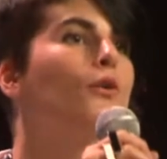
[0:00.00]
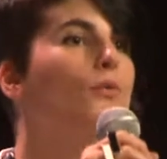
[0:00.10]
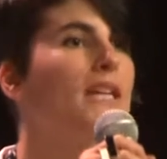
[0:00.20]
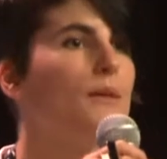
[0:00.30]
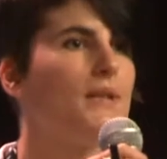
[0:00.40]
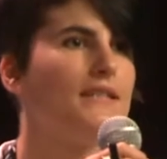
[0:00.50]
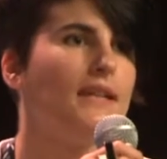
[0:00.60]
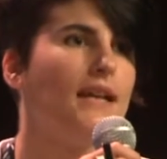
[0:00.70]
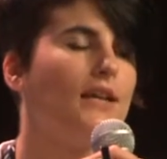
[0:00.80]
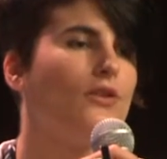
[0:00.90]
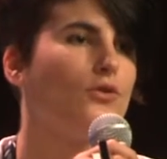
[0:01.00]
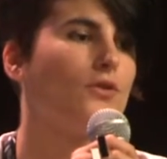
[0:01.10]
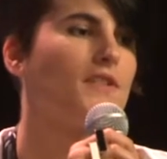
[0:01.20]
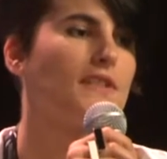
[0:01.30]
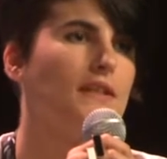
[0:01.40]
Wikipédia,
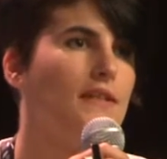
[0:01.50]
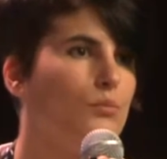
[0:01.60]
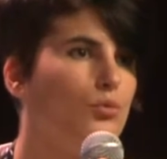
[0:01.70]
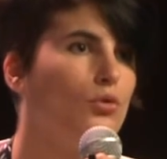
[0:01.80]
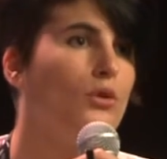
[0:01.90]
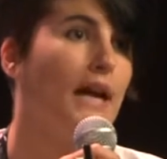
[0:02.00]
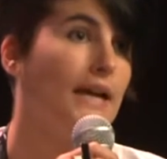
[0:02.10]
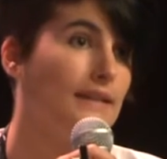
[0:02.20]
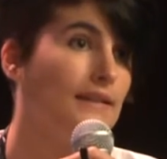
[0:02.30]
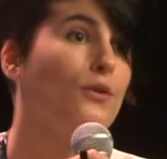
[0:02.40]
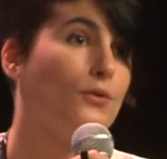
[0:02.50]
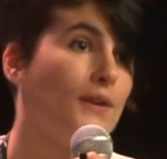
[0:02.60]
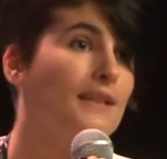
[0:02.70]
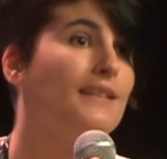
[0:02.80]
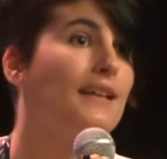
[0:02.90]
dans ses débuts, a été en
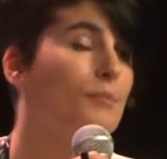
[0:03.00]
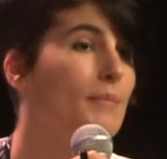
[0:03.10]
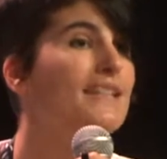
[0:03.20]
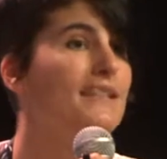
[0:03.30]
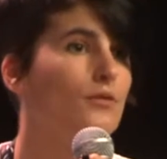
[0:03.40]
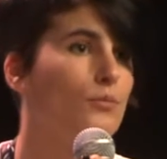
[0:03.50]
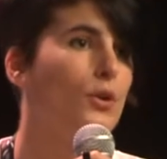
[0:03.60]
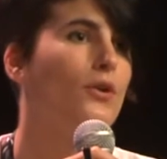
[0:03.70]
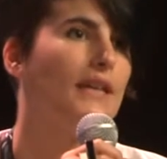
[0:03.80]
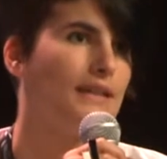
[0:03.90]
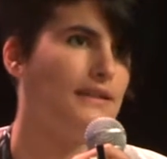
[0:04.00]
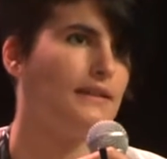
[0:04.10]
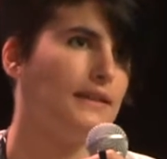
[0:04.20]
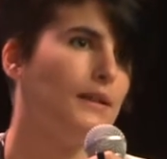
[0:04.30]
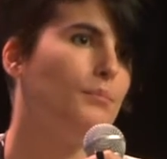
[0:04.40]
fait massivement
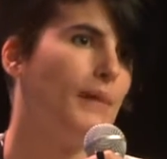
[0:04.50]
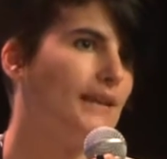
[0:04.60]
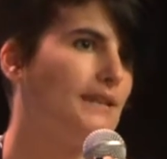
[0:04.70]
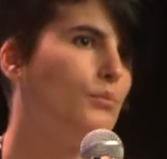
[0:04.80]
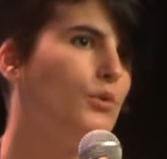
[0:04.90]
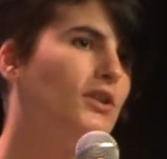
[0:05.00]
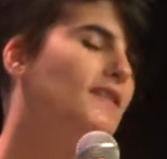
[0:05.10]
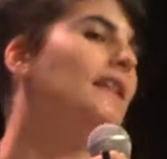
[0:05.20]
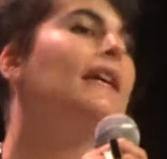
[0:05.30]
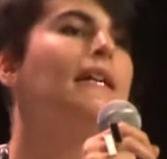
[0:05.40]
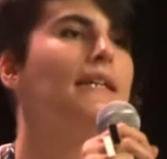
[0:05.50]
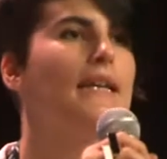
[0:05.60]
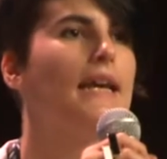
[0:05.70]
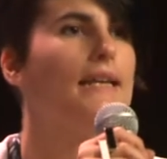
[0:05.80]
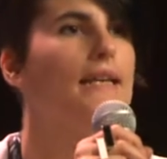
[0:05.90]
édité par des bots
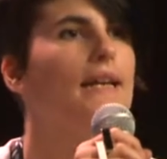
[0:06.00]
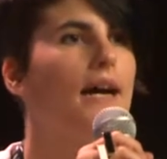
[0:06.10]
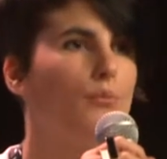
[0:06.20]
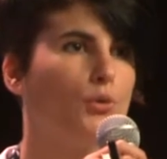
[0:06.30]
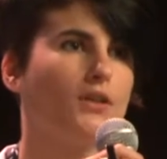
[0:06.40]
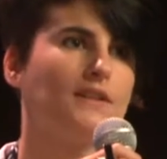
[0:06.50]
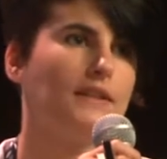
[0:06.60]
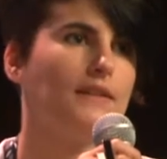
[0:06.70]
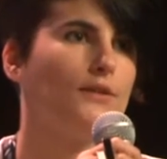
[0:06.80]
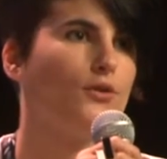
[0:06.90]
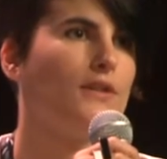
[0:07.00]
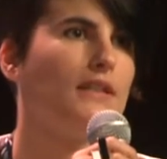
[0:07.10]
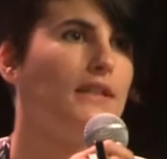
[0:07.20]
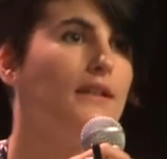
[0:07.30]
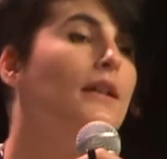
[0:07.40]
qui allaient importer des
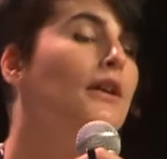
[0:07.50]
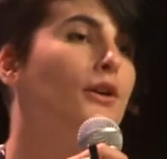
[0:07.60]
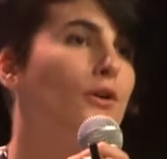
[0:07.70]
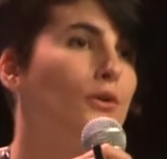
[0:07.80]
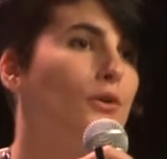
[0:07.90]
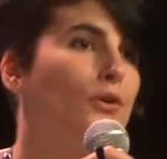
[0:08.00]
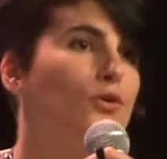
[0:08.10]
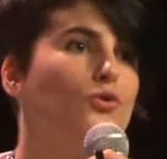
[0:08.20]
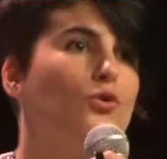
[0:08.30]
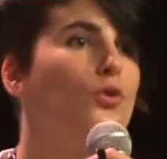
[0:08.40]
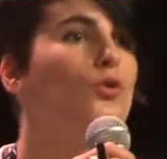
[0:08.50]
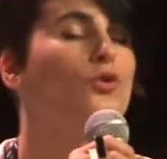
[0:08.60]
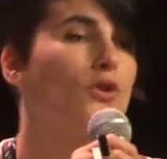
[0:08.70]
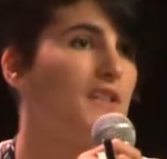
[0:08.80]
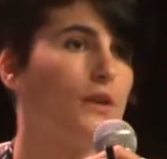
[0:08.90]
données euh,
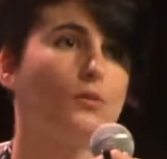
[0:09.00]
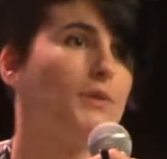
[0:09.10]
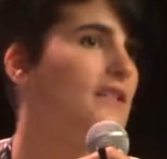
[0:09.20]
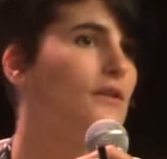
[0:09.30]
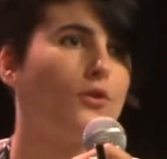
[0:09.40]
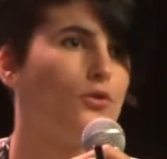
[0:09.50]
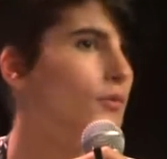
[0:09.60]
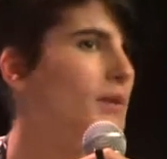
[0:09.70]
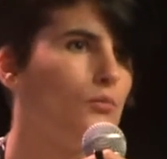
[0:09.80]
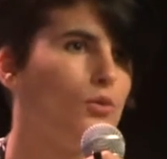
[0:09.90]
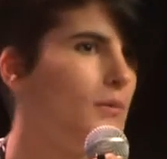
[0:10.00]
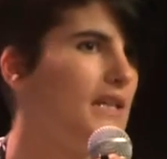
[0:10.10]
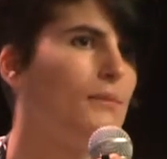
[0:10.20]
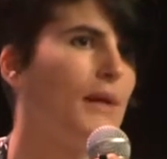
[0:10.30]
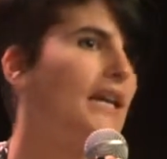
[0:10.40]
d'encyclopédies dans le domaine
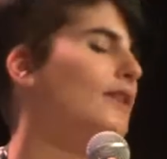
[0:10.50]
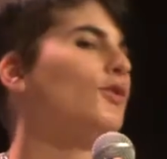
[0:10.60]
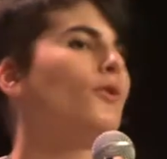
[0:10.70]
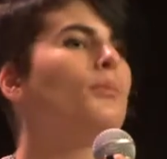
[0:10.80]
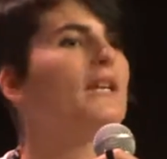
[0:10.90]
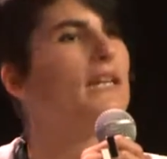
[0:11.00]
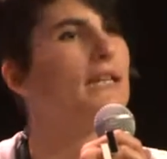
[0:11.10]
public, par exemple,